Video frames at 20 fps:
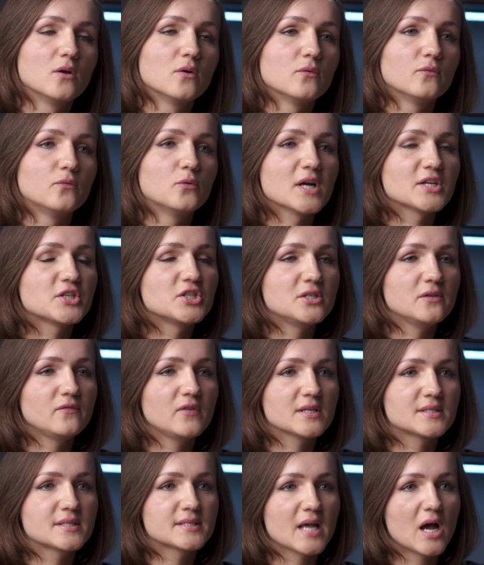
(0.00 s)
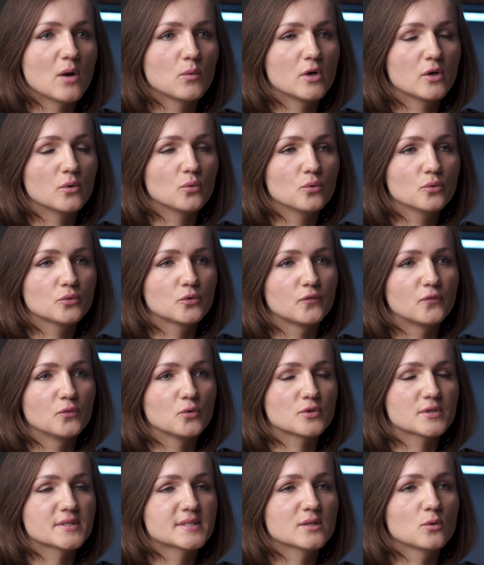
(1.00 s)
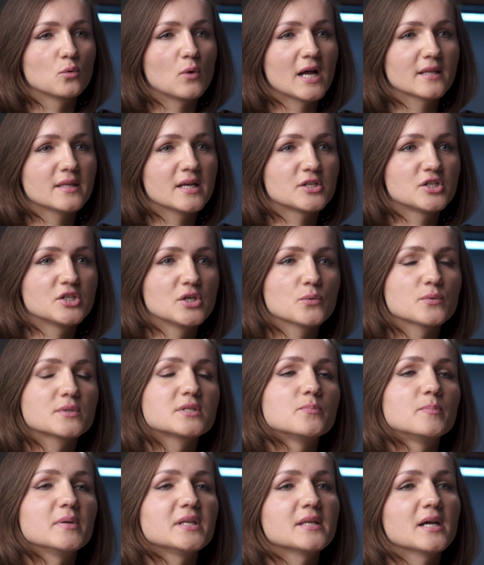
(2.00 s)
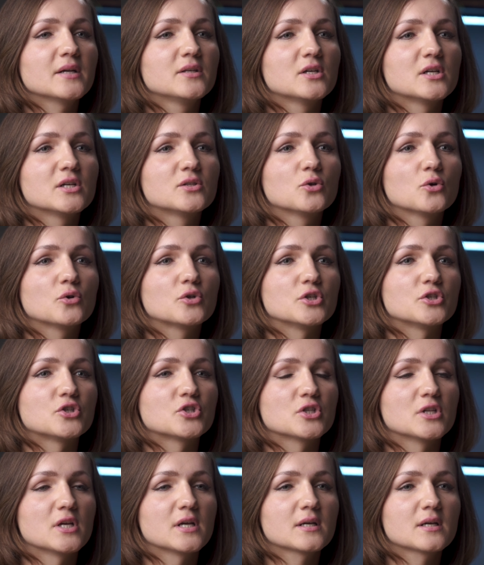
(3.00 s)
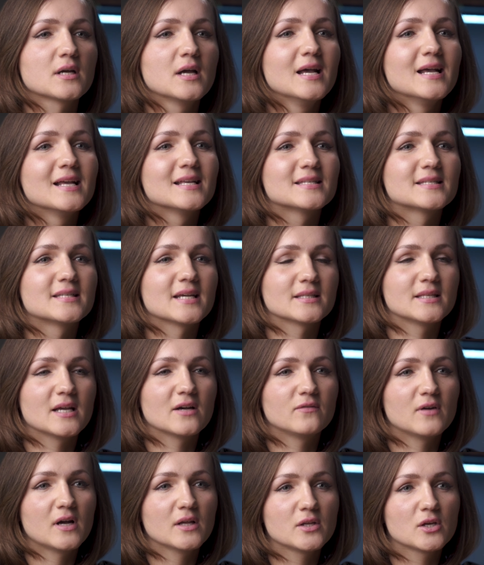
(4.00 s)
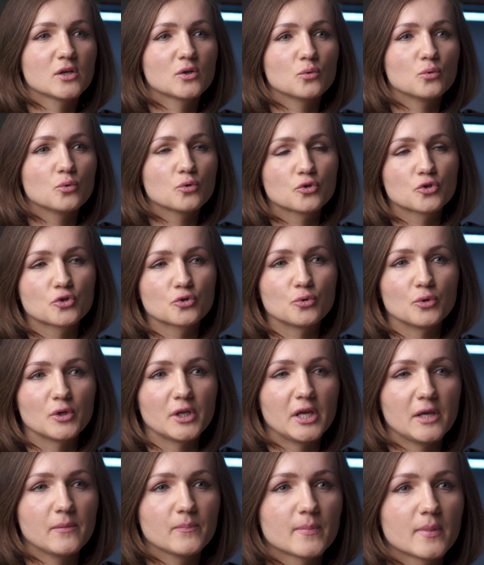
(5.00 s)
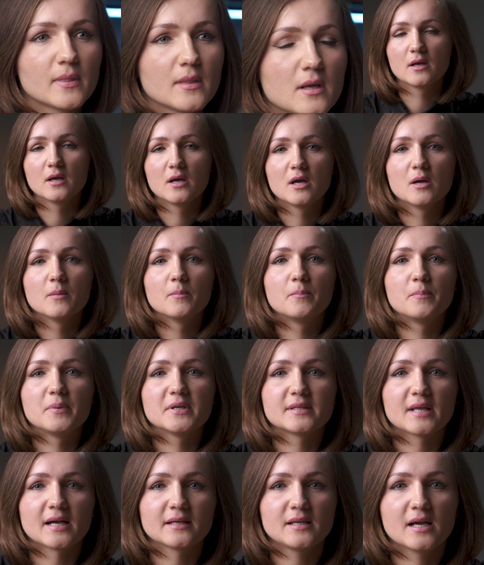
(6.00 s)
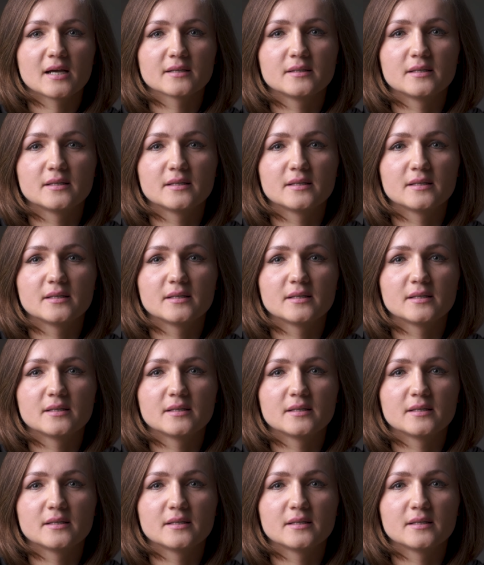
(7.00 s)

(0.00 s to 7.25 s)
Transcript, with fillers: Właściwie cały utwór składa się z pytań retorycznych zadawanych Urszuli. Pytania